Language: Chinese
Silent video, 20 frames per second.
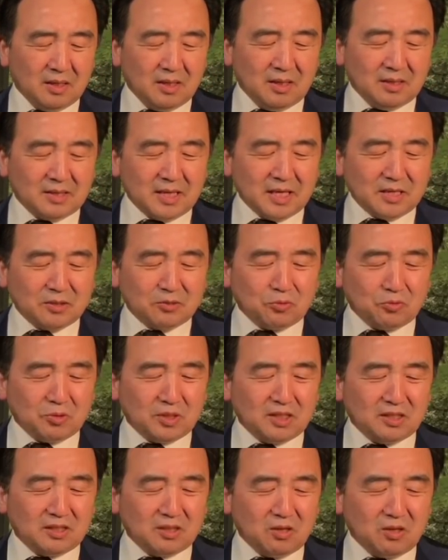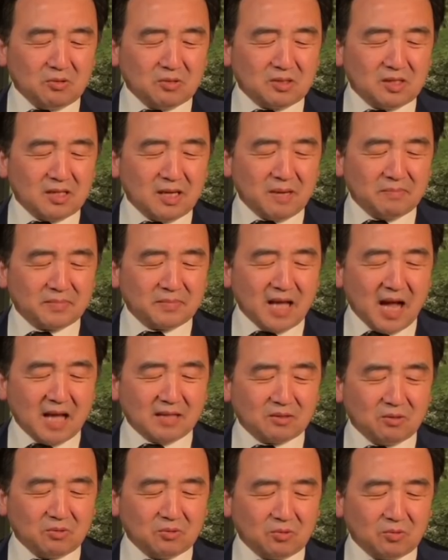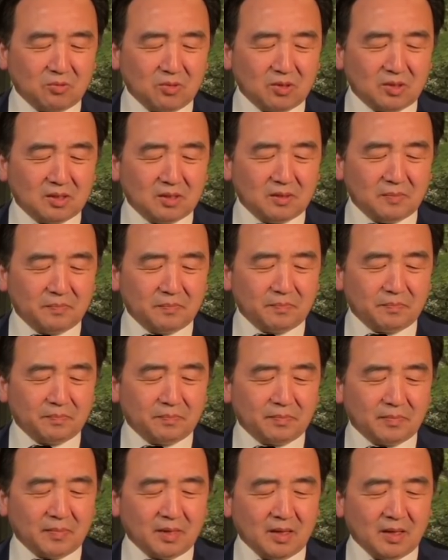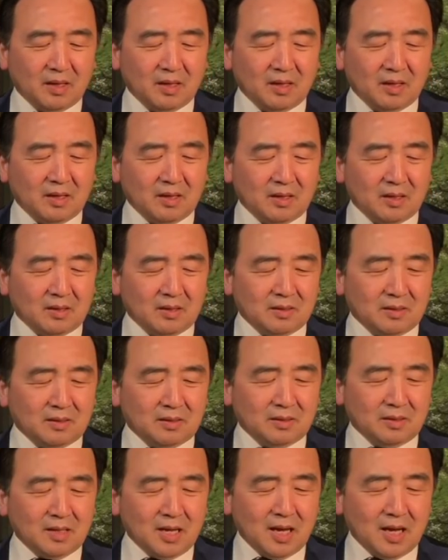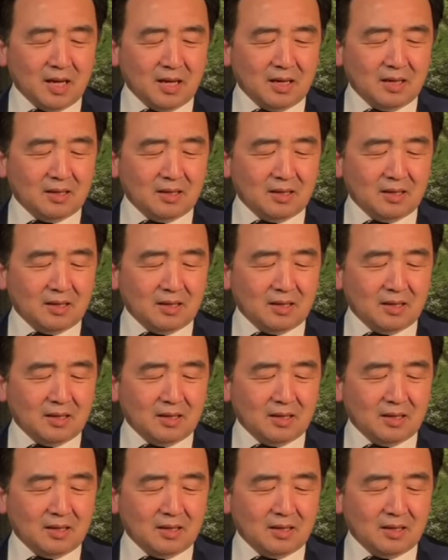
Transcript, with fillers: 这组镜头是他们打斗的过程。那